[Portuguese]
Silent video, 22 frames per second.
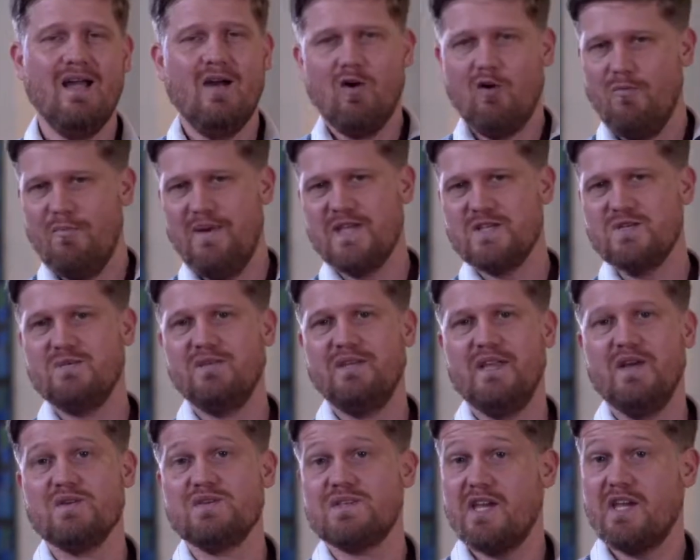O mesmo
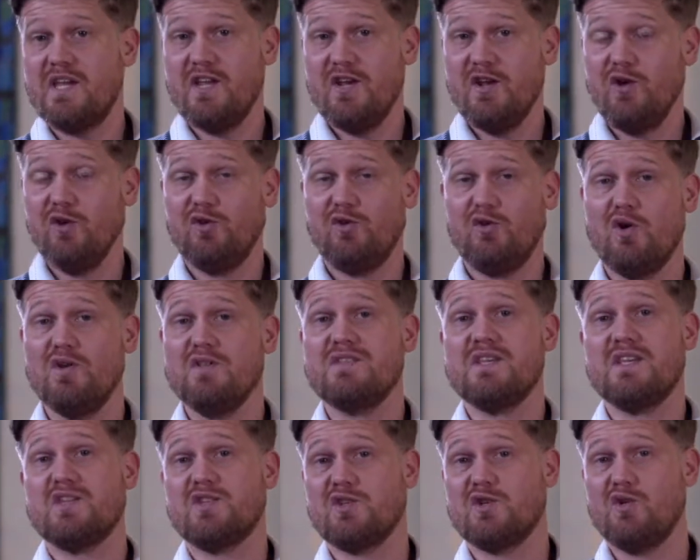Deus que criou
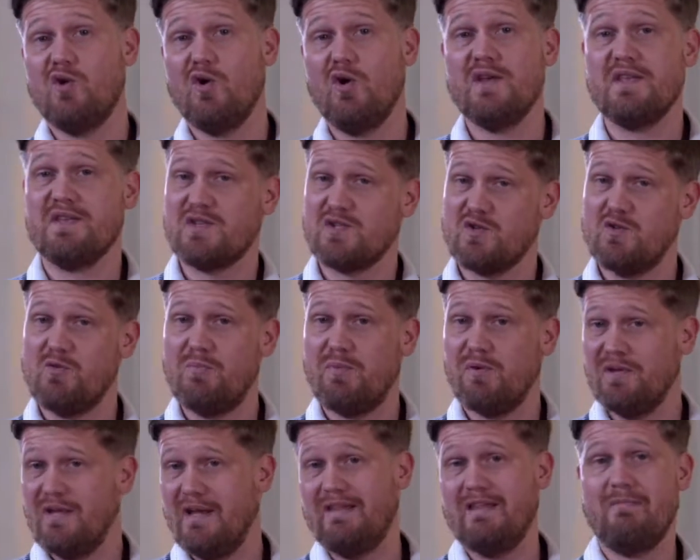todas as coisas com o
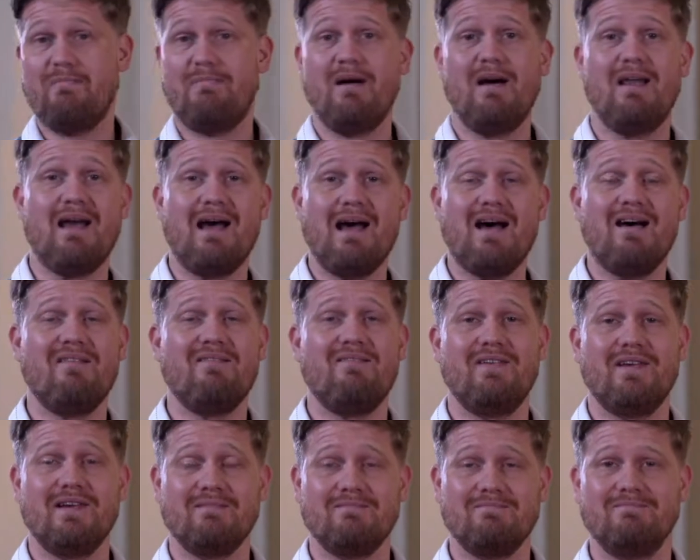poder da
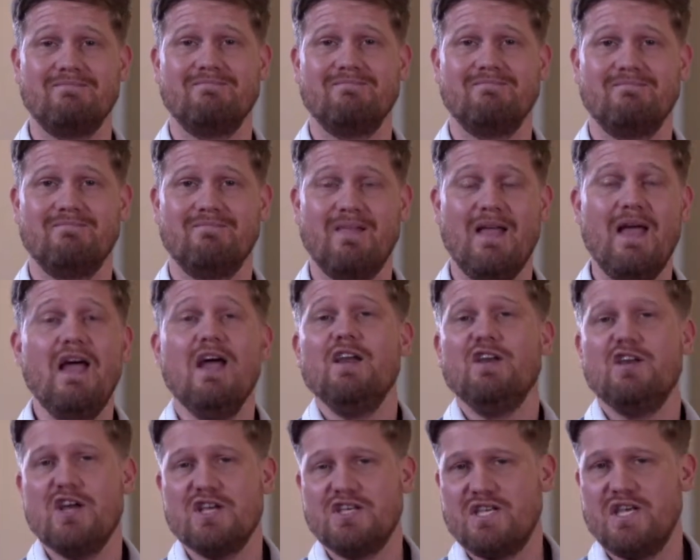palavra.
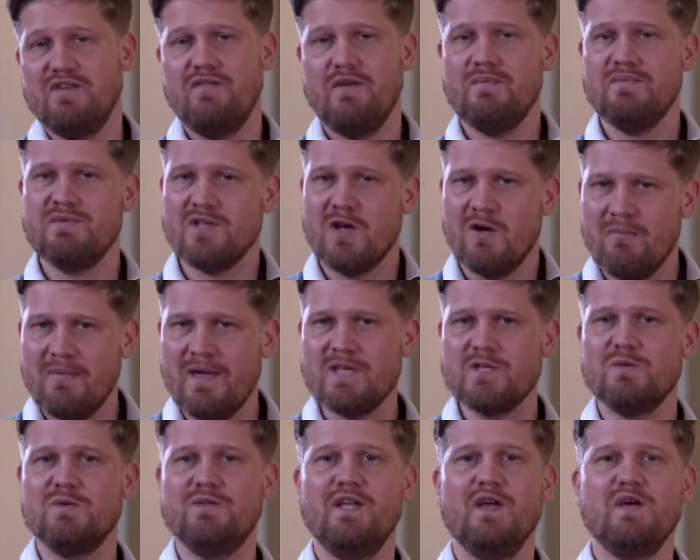Nós servimos ao
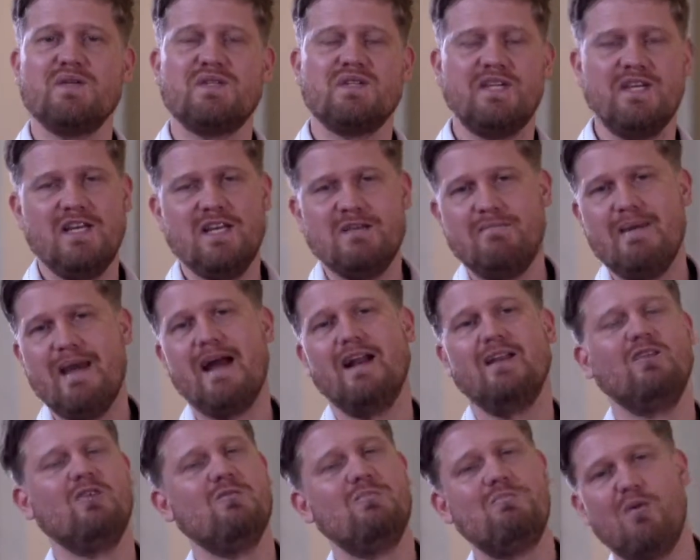mesmo Deus que
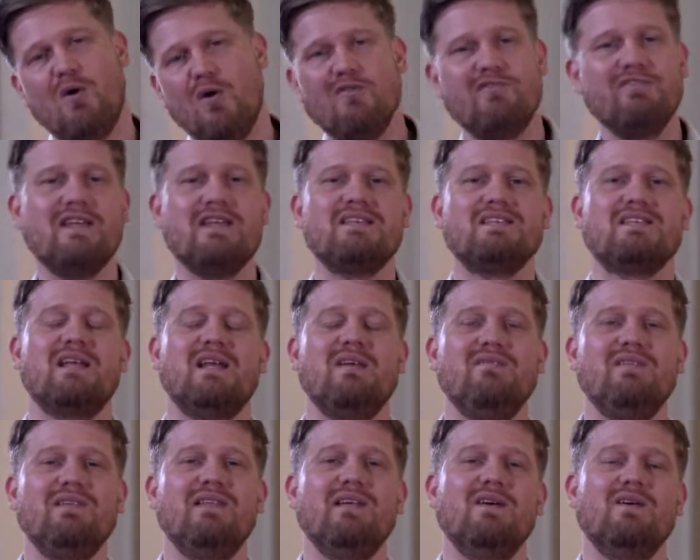liberta um povo da
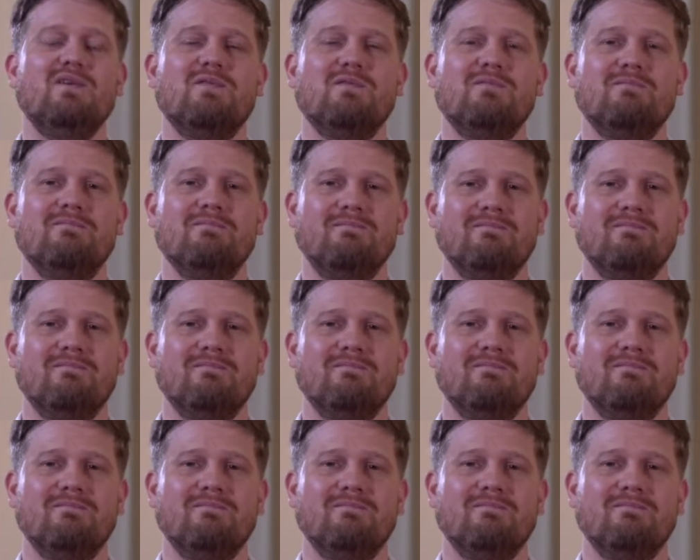escravidão.